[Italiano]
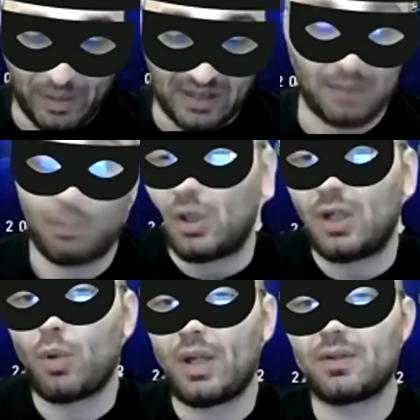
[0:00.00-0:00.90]
per esempio
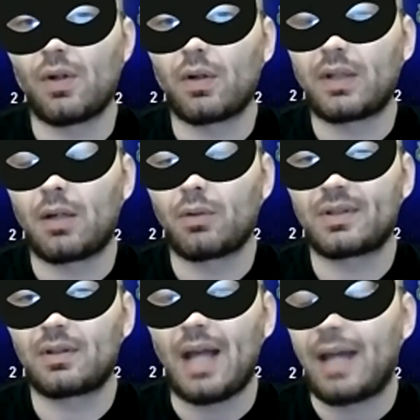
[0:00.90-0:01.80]
Higuain so che
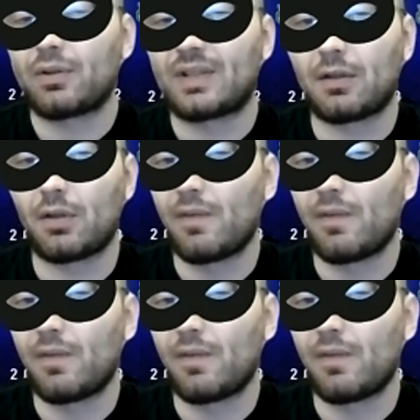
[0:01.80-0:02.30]
è costato